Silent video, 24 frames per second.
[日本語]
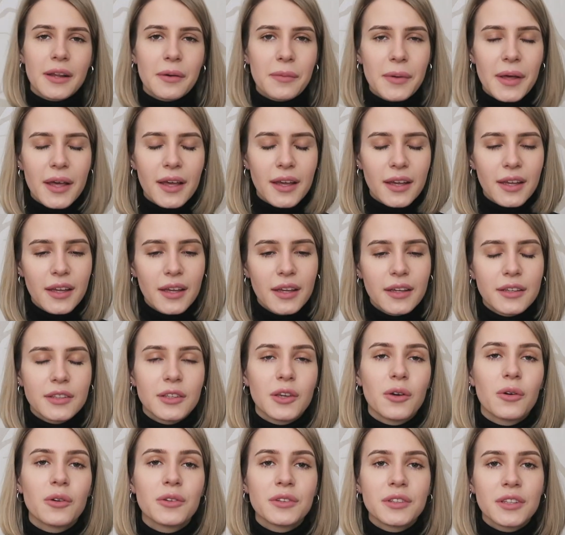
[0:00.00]
らは
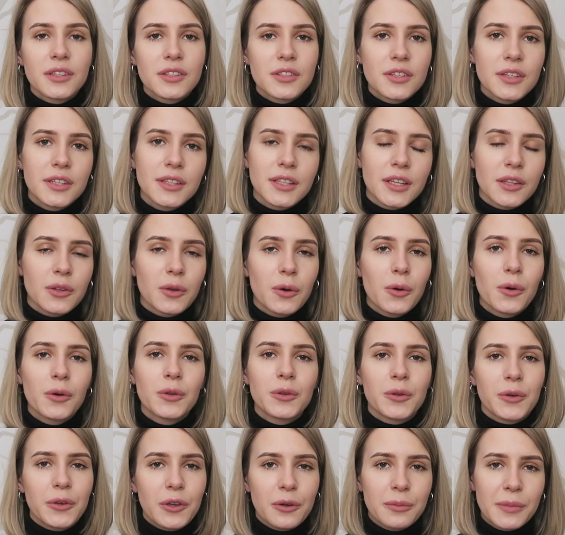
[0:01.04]
日本についての
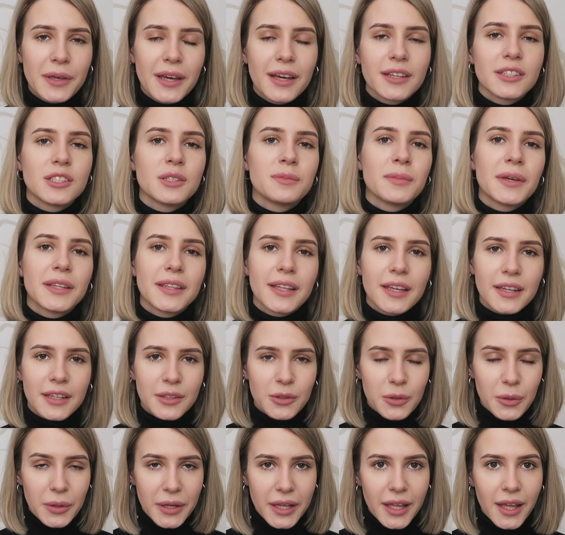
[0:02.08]
本を読み始めたり
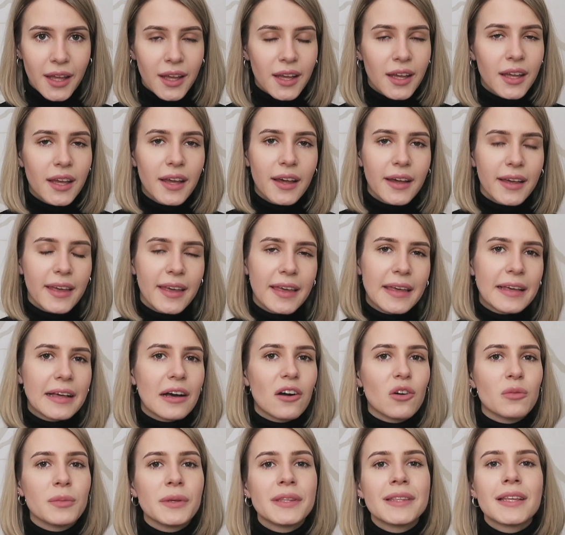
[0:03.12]
とか映
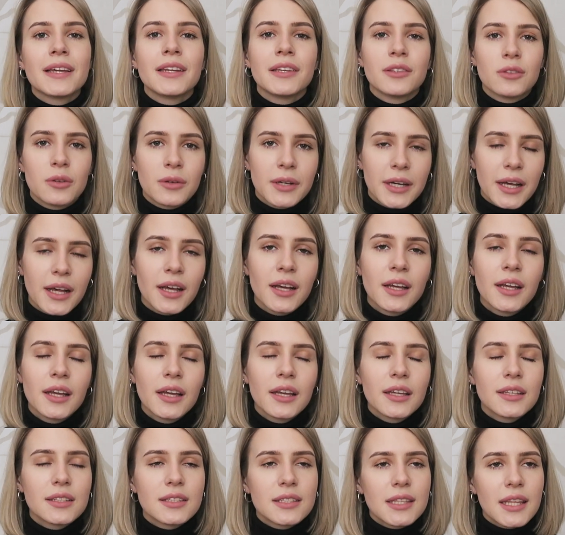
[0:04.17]
画を見たりとか
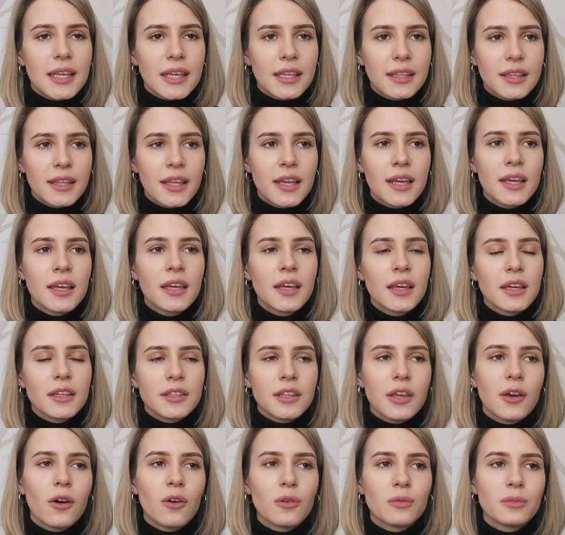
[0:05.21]
していて
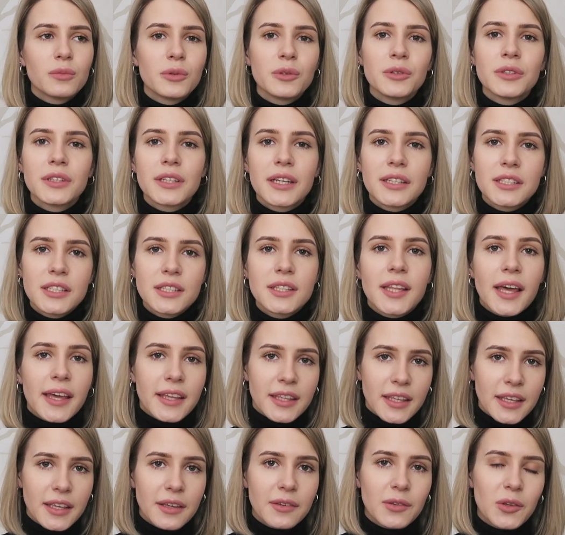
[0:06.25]
日本文化自
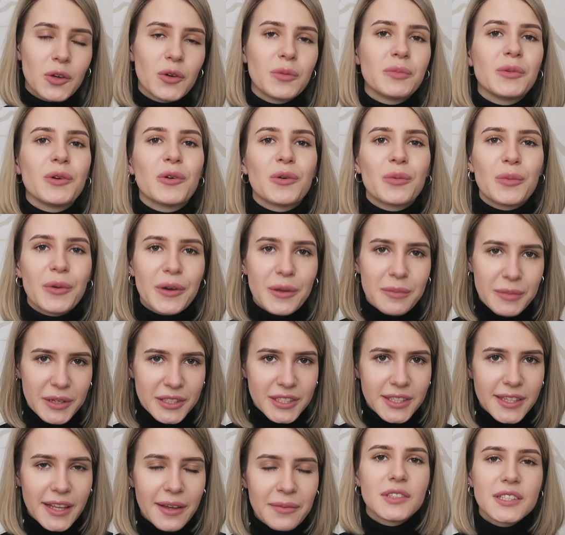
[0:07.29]
体に興味を覚えま
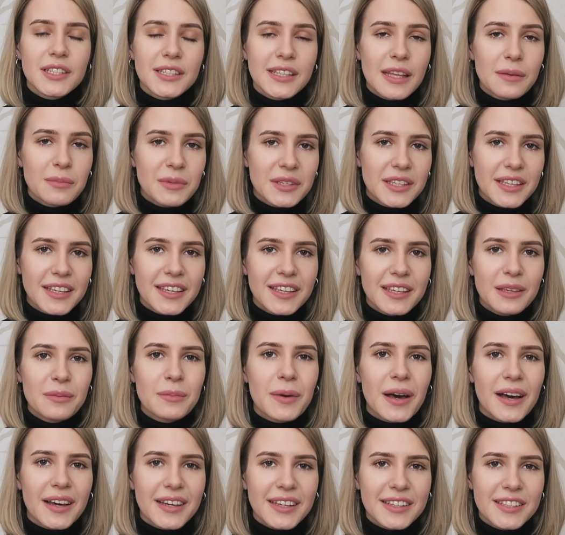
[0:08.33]
したちなみに
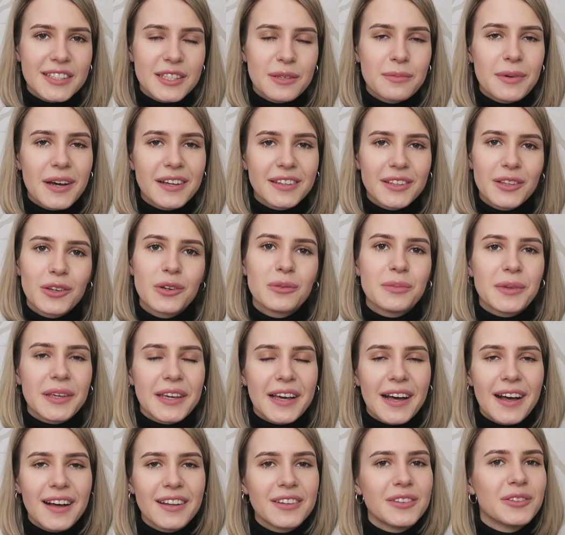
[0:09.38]
今一番興味
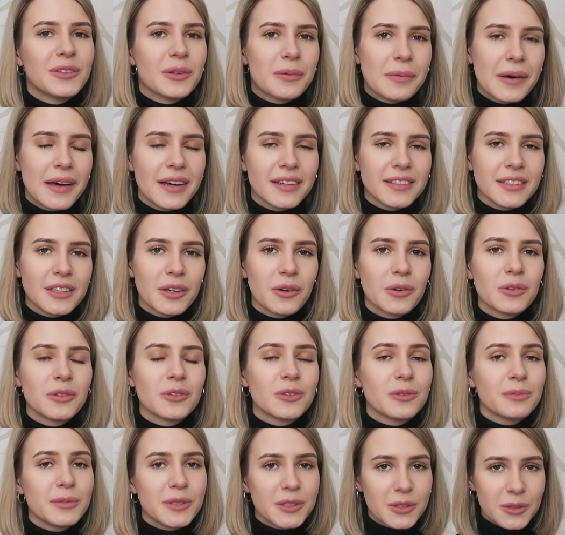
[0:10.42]
があるのは日本
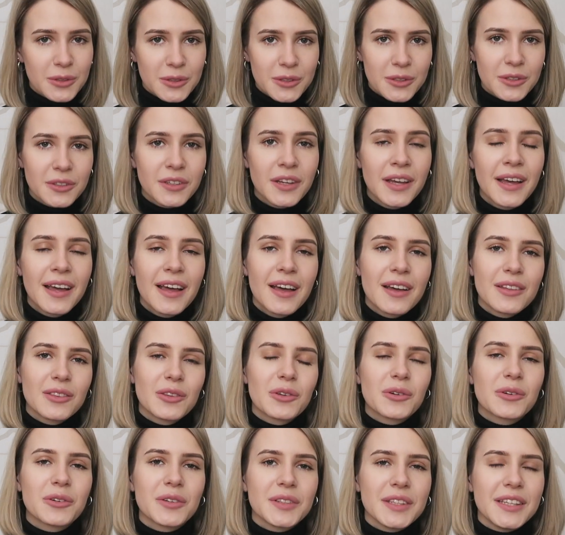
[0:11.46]
の美術
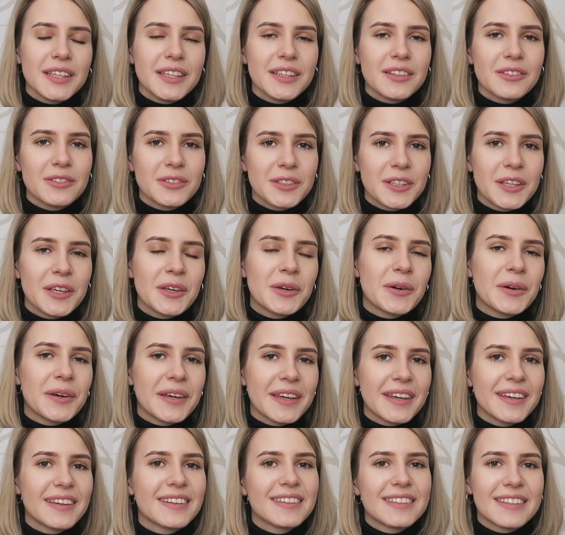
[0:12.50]
特に浮世
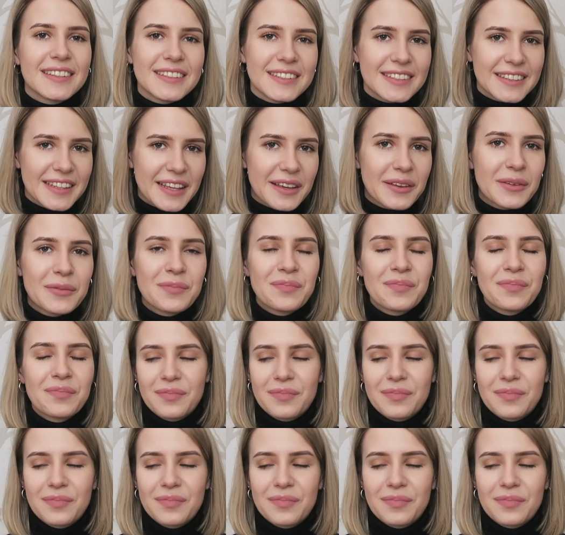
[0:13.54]
絵ですね